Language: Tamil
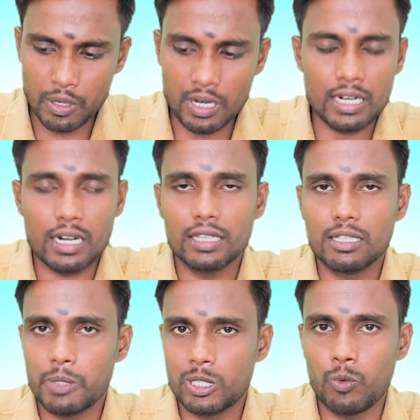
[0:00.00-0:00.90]
போராட்ட
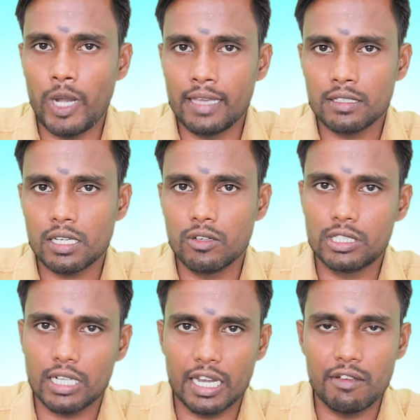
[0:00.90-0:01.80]
காலத்தை பத்து புள்ளி ஐந்து
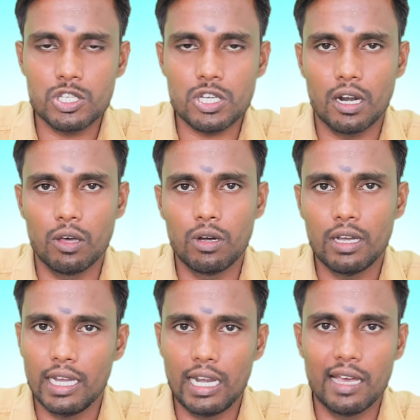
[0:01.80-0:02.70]
சதவீதத்துக்கு அறிவிச்சாலோ
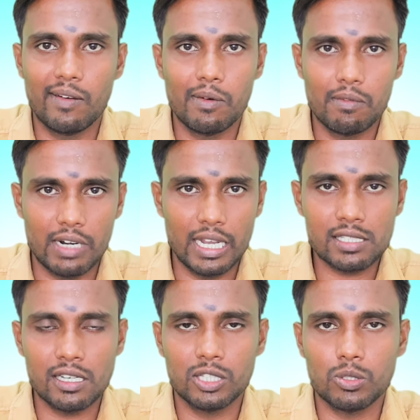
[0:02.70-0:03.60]
இல்ல
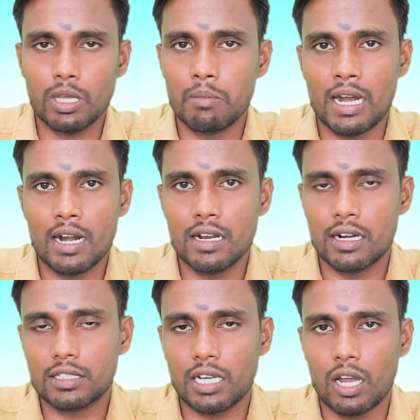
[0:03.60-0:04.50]
வன்னியர் சங்கத்துடைய மாநாடு
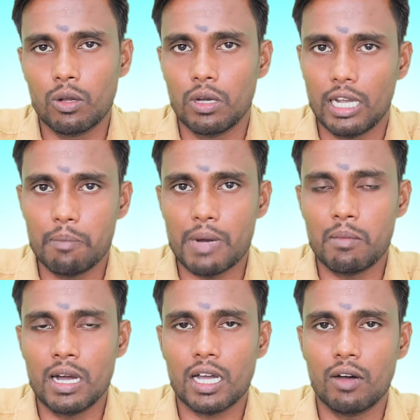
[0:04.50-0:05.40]
நடத்தினாலோ இல்ல
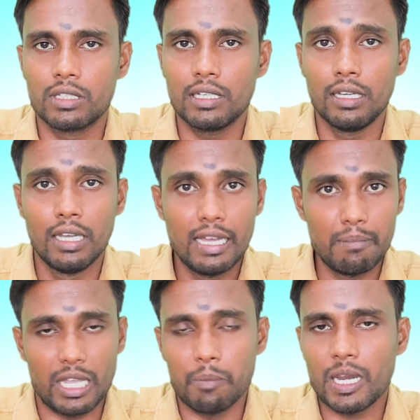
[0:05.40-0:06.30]
பாமக வந்து
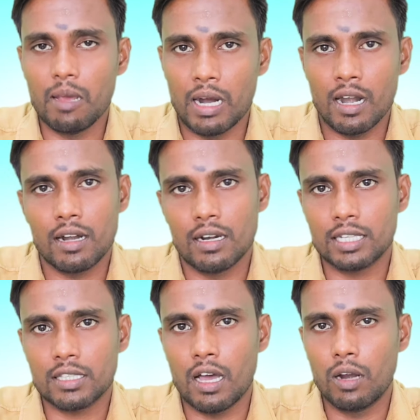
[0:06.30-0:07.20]
மிகப்பெரிய மாநாடு
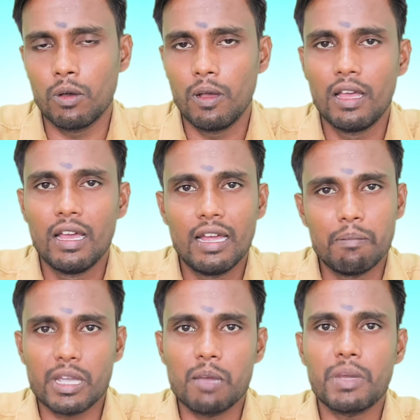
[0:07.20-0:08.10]
நடத்தினாலோ
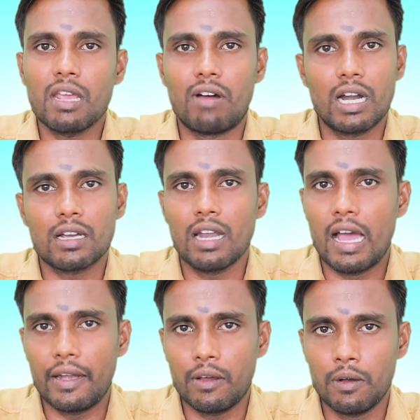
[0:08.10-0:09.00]
மிகப்பெரிய
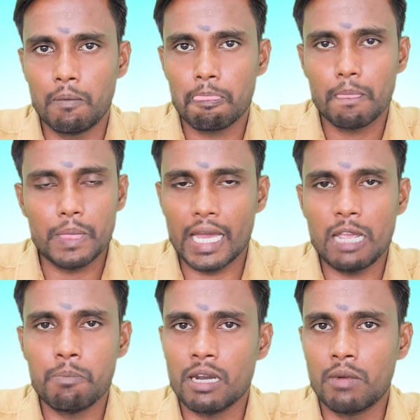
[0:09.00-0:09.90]
வழக்குலாம் ஆயிடும்
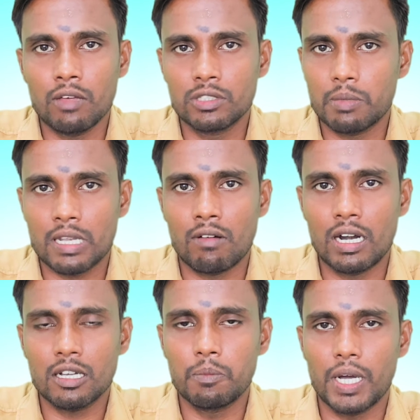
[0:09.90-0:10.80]
நிறைய பேர் மேல வந்து
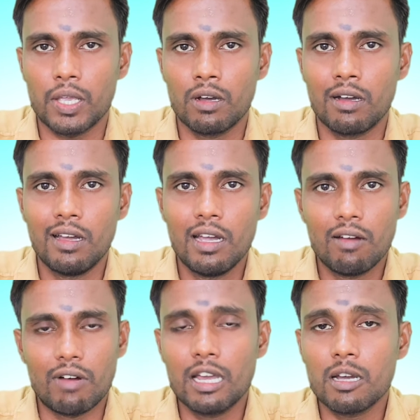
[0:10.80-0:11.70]
வழக்கு பாயும்
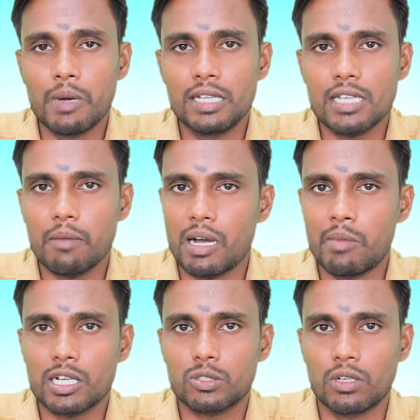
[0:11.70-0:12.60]
வழக்கு பாய்ஞ்சா
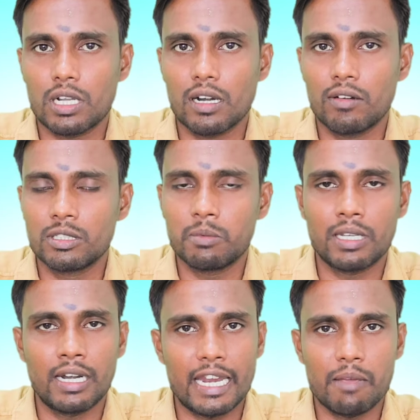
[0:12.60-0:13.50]
பாமக தொண்டர்கள் வந்து
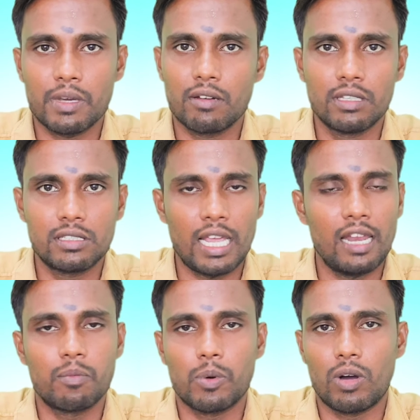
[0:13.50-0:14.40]
நிறைய பேர் வந்து
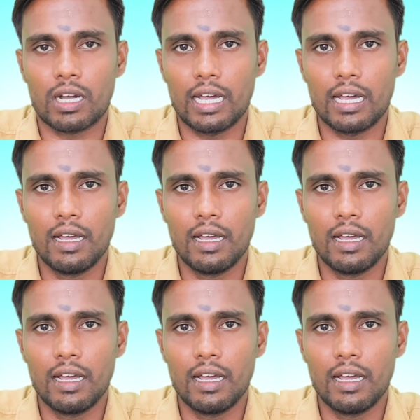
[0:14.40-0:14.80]
ஜெயிலுக்கு போவாங்க